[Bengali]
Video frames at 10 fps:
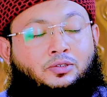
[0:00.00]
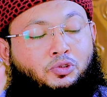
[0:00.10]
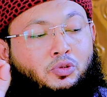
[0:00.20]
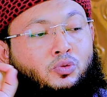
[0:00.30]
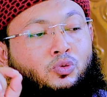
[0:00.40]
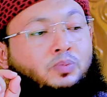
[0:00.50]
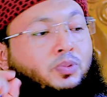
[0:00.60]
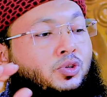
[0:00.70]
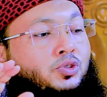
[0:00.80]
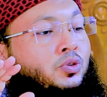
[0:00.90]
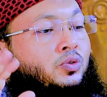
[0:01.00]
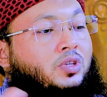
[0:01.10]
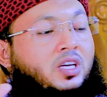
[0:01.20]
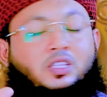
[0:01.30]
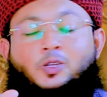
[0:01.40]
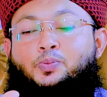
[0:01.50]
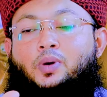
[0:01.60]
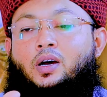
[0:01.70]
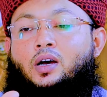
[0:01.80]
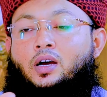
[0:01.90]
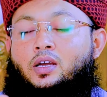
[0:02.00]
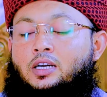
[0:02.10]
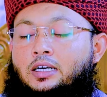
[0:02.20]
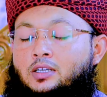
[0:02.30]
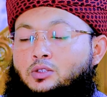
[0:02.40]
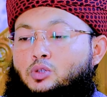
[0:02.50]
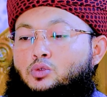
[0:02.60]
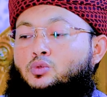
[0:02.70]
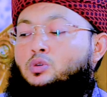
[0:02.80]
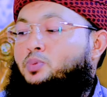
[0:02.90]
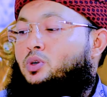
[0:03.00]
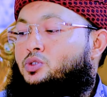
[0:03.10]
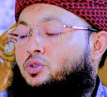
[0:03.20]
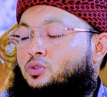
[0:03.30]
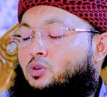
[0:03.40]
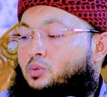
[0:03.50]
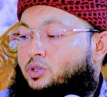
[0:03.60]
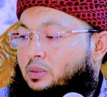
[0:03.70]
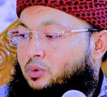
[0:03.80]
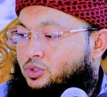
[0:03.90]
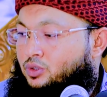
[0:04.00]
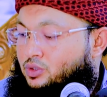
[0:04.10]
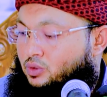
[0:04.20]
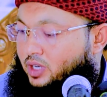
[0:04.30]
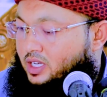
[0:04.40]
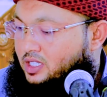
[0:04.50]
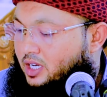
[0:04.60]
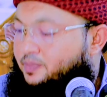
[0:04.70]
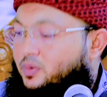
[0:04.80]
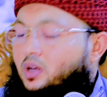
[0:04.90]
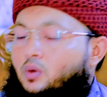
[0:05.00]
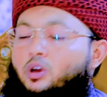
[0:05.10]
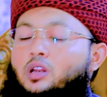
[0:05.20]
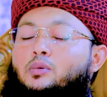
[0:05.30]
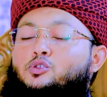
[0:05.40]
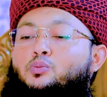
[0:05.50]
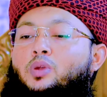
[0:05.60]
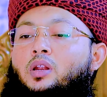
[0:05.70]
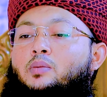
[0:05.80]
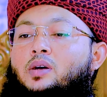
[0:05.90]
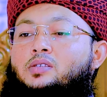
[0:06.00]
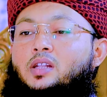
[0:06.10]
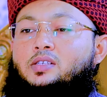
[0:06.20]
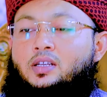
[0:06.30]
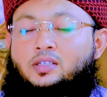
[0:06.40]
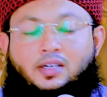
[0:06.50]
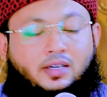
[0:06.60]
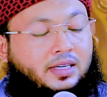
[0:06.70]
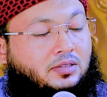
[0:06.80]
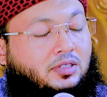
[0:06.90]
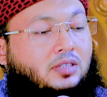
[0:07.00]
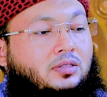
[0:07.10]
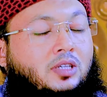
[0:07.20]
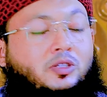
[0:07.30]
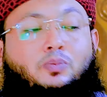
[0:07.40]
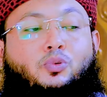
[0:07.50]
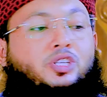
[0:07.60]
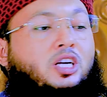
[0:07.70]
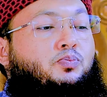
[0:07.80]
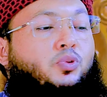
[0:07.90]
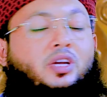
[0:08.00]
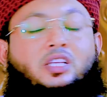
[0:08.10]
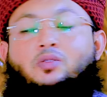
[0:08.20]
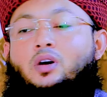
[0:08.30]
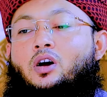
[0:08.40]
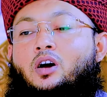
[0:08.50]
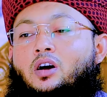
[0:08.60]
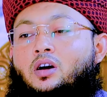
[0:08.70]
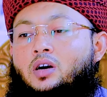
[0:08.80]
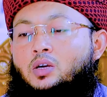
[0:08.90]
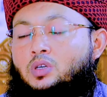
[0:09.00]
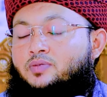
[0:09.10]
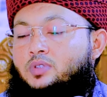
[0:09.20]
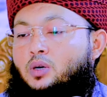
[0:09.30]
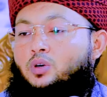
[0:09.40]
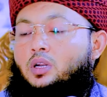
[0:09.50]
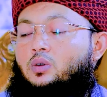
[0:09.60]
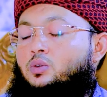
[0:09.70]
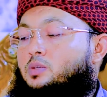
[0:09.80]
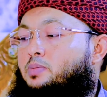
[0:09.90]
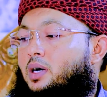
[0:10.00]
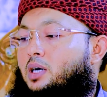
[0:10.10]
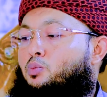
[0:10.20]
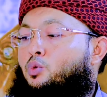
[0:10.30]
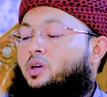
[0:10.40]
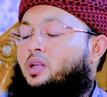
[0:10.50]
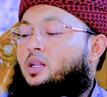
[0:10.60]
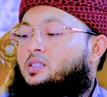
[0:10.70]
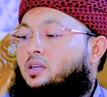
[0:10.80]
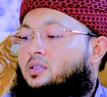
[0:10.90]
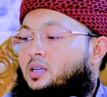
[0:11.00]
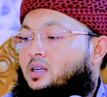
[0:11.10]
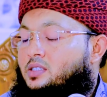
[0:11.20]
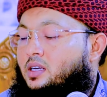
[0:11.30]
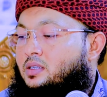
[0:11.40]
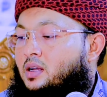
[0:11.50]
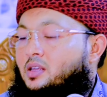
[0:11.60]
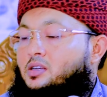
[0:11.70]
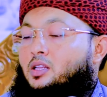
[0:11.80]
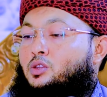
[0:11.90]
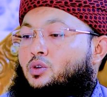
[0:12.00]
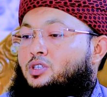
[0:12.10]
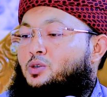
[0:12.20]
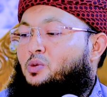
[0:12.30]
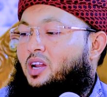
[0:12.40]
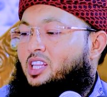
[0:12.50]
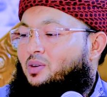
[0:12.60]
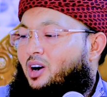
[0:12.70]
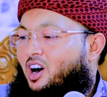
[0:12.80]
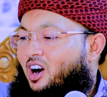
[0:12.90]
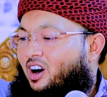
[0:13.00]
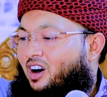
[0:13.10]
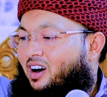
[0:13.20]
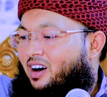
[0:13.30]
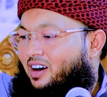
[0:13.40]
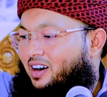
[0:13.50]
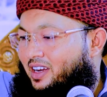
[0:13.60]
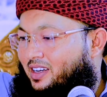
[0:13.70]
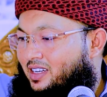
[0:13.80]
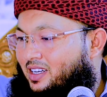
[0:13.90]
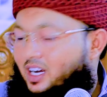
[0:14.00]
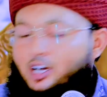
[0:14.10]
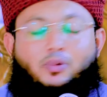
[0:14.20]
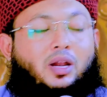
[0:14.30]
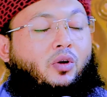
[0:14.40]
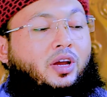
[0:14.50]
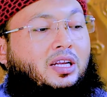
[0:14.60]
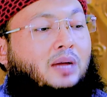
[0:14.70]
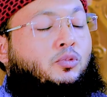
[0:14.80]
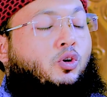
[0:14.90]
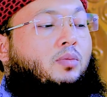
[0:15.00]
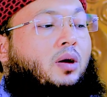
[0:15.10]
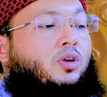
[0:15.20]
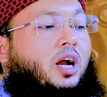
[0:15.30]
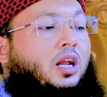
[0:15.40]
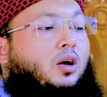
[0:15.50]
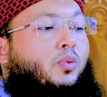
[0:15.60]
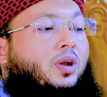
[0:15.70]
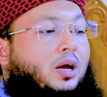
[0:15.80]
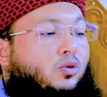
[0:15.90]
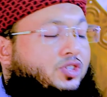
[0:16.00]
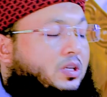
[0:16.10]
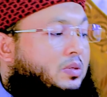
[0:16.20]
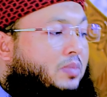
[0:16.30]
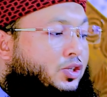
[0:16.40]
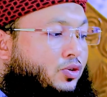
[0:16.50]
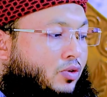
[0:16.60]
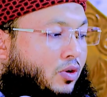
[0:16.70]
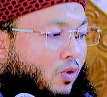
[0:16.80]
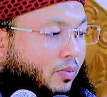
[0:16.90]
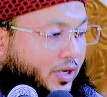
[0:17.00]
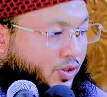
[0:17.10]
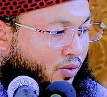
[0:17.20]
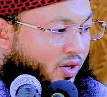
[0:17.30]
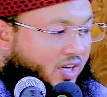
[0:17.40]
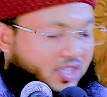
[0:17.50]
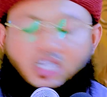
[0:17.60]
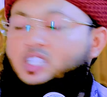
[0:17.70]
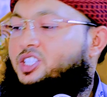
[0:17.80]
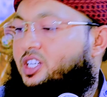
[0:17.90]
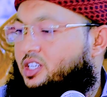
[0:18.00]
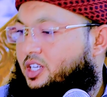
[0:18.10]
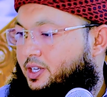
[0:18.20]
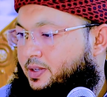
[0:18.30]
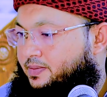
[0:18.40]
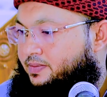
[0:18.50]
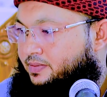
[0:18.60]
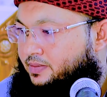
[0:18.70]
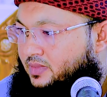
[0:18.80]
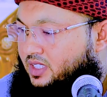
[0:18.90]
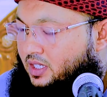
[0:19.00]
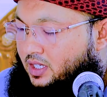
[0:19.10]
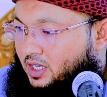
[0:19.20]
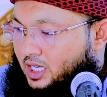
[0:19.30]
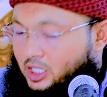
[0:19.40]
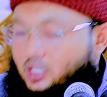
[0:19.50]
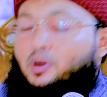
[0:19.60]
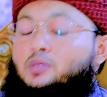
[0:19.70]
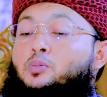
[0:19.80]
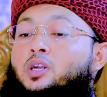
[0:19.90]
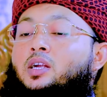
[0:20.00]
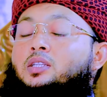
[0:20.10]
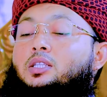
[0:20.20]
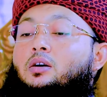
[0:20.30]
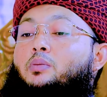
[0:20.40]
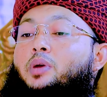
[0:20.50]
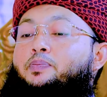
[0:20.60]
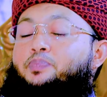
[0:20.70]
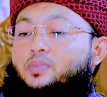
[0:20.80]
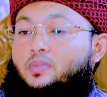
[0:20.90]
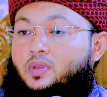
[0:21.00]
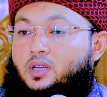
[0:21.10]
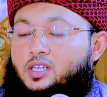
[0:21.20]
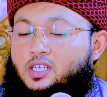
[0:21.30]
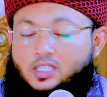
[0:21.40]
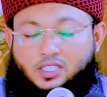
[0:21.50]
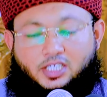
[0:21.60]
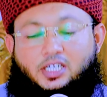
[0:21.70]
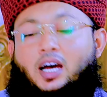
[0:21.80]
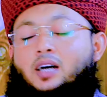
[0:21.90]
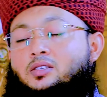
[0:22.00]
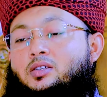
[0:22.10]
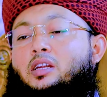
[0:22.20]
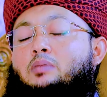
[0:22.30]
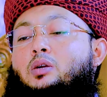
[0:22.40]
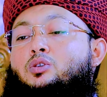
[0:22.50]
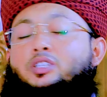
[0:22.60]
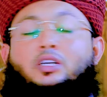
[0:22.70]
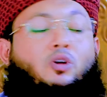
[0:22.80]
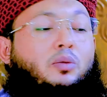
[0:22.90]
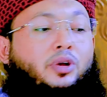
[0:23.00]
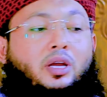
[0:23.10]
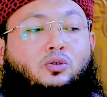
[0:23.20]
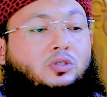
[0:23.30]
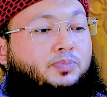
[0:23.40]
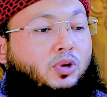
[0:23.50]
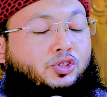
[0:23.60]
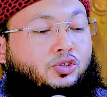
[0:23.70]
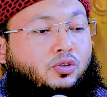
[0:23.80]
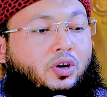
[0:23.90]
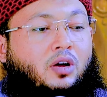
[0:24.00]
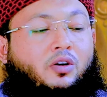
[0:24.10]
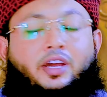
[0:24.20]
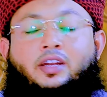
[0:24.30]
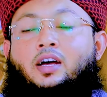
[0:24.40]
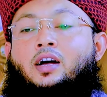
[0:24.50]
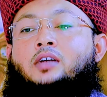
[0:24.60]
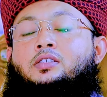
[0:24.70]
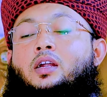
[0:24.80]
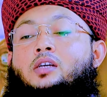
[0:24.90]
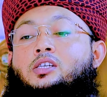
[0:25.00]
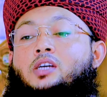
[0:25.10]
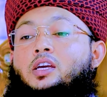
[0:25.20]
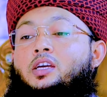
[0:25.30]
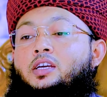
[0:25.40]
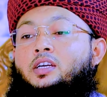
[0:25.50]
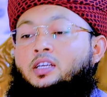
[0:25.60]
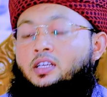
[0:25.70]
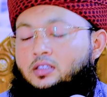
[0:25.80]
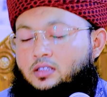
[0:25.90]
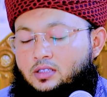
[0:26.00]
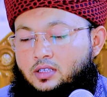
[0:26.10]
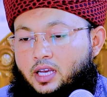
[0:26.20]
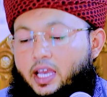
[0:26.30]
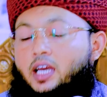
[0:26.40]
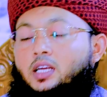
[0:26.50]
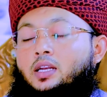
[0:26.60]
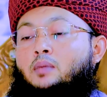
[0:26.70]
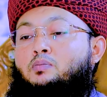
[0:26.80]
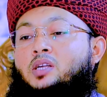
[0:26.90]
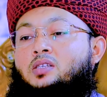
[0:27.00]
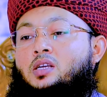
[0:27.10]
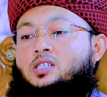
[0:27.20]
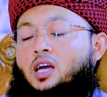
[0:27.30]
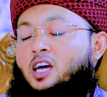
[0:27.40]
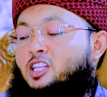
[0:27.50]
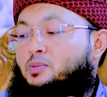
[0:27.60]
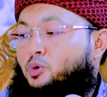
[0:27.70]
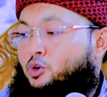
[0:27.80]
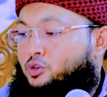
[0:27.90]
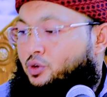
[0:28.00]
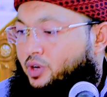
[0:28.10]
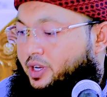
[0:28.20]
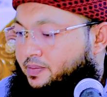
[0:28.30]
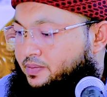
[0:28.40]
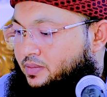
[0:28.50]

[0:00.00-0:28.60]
যত দূর পর্যন্ত দেখতে পায় তত দূর পর্যন্ত কবরটা প্রশস্ত হয়ে যায় মিন লিবাসিল জান্নাহ জান্নাতের পোশাক পরিয়ে দেওয়া হয় ওয়ফতাহু লাহু বাবুন ইলাল জান্নাহ জান্নাতের সাথে দরজা খুলে দেওয়া হয় আর বলা হয় নাম ঘুমাও কানামুল আরজ যেমন বাসর করে ঘুমাইছো টেনশন নাই তবে মনে রাখতে হবে সাত মানুষকে কবরে কোনো প্রশ্ন করা হয় না যারা শাহিদ এক নাম্বার যারা শাহাদত বরণ করে